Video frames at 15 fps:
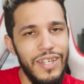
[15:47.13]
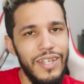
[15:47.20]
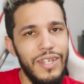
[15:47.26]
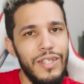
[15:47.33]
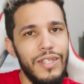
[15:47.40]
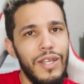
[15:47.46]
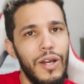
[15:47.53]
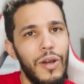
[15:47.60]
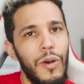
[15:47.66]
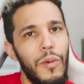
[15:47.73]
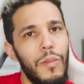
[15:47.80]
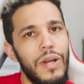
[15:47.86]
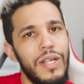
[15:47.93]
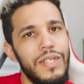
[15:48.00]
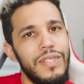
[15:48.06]
Então,
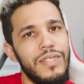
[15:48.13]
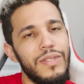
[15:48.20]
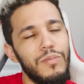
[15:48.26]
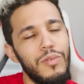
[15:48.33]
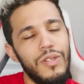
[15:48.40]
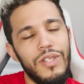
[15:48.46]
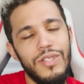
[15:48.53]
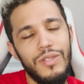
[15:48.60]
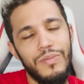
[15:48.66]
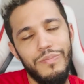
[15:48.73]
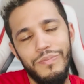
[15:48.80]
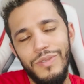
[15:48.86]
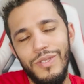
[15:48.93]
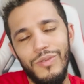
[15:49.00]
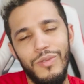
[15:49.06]
mas muitas
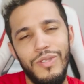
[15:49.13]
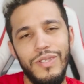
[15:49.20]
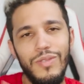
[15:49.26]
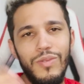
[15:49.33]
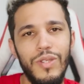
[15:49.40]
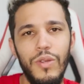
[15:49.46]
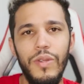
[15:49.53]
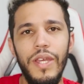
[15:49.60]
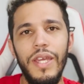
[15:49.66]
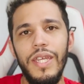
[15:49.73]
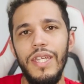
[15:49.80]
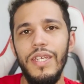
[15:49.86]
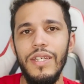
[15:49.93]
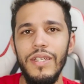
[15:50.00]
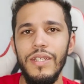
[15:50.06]
pessoas não estão nem
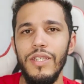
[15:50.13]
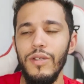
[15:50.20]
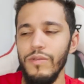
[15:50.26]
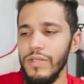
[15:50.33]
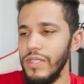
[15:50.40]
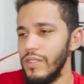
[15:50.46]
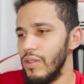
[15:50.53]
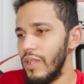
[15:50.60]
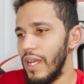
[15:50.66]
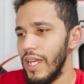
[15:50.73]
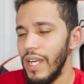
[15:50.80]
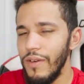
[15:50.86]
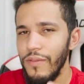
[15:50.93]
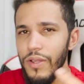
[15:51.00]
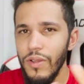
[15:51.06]
aí, então você só tá
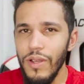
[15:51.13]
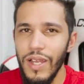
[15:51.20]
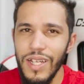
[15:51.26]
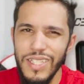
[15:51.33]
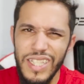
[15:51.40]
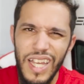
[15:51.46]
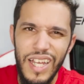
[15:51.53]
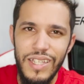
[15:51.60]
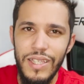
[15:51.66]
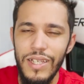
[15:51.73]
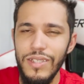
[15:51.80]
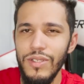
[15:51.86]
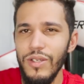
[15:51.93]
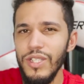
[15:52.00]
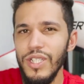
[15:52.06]
gravando lá, mas ah, tá
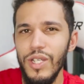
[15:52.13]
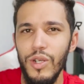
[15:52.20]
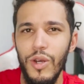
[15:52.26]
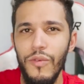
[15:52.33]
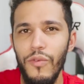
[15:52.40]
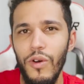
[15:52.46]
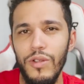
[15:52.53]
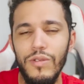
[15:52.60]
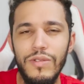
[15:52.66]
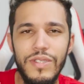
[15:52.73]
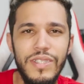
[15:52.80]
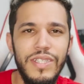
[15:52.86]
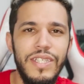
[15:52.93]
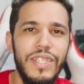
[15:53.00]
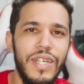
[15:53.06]
só tirando uma
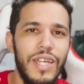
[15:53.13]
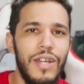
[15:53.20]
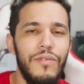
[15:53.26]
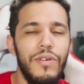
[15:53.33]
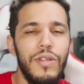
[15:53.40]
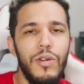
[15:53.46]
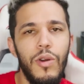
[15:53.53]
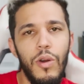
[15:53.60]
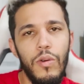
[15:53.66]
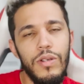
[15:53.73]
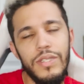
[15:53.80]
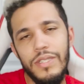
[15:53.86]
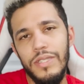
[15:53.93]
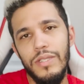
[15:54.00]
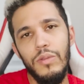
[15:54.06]
fotozinha, gravando alguma coisa,
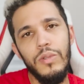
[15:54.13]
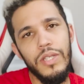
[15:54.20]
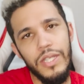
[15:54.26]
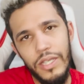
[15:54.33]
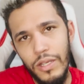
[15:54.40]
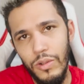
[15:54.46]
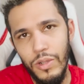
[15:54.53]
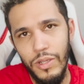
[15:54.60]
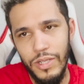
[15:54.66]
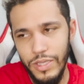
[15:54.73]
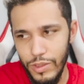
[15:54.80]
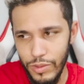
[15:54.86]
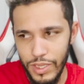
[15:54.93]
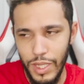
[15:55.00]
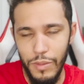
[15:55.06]
eles não ligam, né? eles
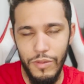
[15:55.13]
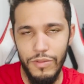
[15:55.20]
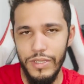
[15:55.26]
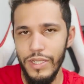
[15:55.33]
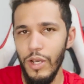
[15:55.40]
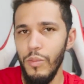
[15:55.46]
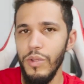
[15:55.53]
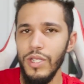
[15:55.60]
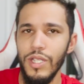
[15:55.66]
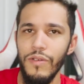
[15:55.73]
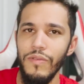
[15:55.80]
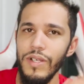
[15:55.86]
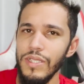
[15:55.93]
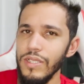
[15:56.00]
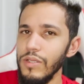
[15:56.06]
não sabem o que você realmente está
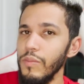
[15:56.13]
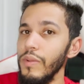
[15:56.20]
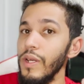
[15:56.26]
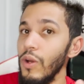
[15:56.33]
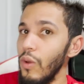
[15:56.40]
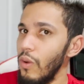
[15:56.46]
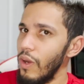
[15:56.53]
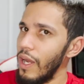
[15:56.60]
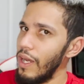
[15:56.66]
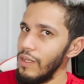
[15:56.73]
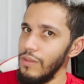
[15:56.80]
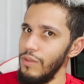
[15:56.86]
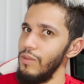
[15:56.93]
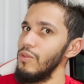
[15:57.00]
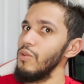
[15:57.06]
fazendo para colocar
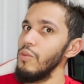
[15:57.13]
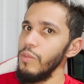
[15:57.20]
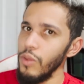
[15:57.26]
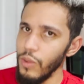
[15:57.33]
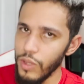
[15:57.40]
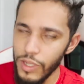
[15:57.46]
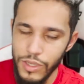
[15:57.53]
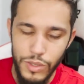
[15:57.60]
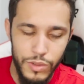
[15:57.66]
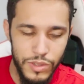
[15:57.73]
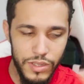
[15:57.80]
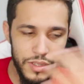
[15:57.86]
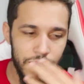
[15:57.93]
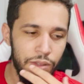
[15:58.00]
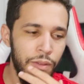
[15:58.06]
no YouTube e outras
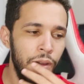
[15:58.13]
coisas.